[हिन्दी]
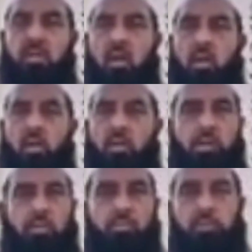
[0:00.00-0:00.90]
और जब हम
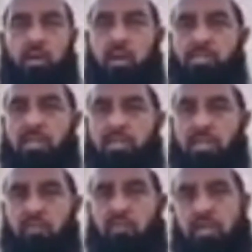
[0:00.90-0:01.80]
जवाब देते हैं तो फिर
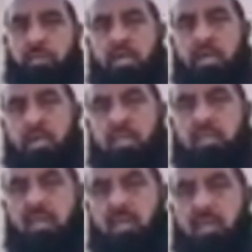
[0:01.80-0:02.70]
हमें कहा जाता है
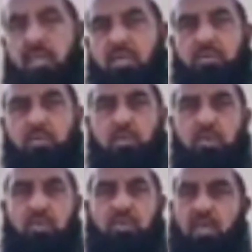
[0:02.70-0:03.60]
ये फ्रूई
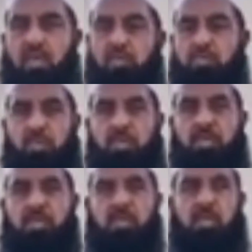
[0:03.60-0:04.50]
मसला इस पर बहस नहीं
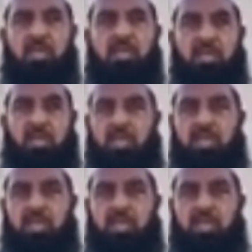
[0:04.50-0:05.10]
करनी चाहिए